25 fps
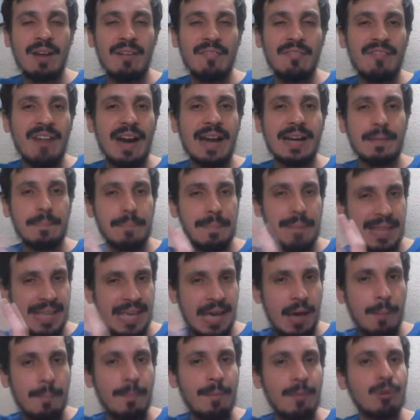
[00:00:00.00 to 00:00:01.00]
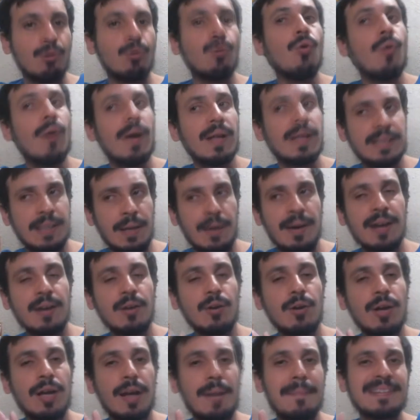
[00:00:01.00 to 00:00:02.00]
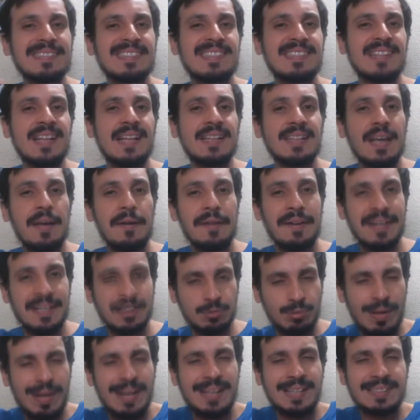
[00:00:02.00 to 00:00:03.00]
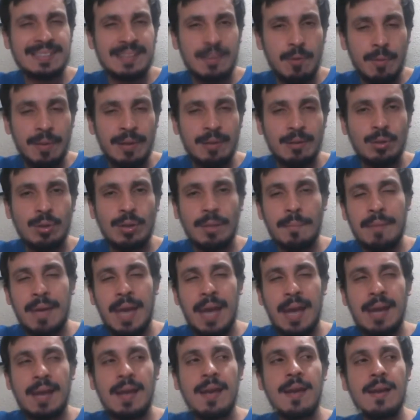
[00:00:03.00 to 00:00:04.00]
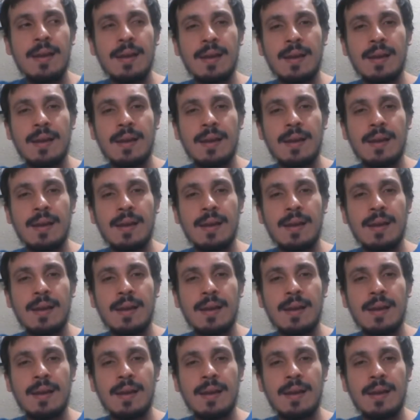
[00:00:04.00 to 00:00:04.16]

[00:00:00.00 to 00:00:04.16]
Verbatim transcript: la FARC, mediada por Cuba, estaban creo que representantes de Venezuela en ese momento también.